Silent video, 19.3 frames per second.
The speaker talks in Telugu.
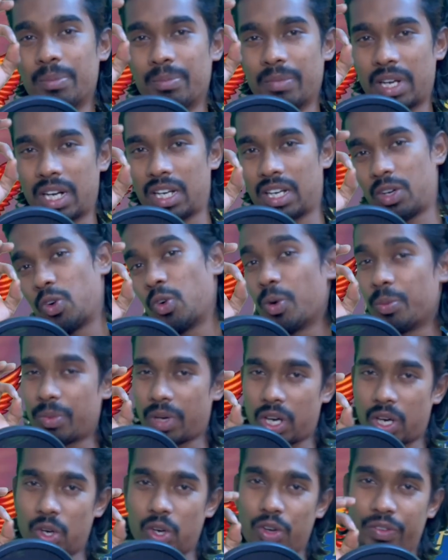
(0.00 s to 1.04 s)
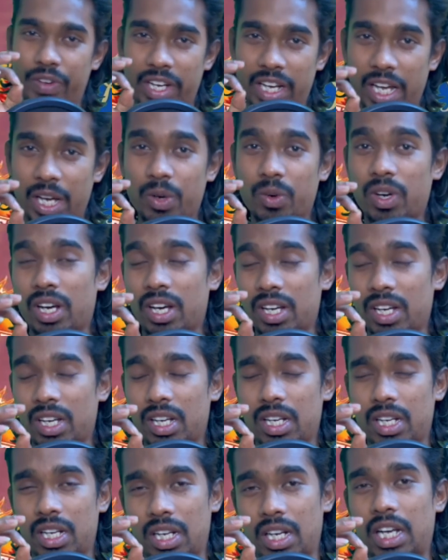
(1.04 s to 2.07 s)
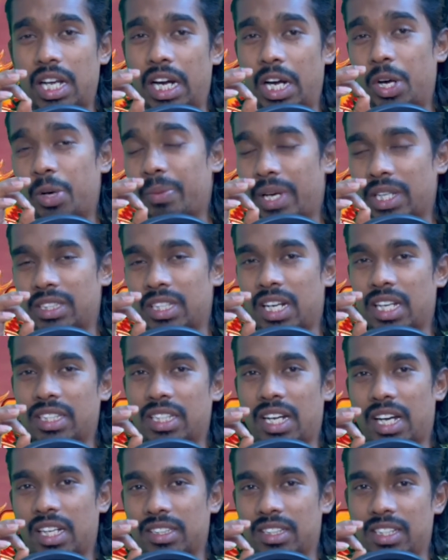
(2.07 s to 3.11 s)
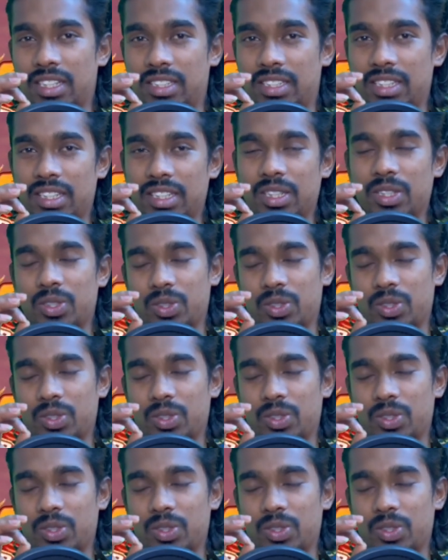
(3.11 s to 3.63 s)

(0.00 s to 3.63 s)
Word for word: మన హోమ్ గ్రౌండ్లో విన్ అయ్యి కూడా రెండు మ్యాచ్లు అయితే నాకు తెలిసి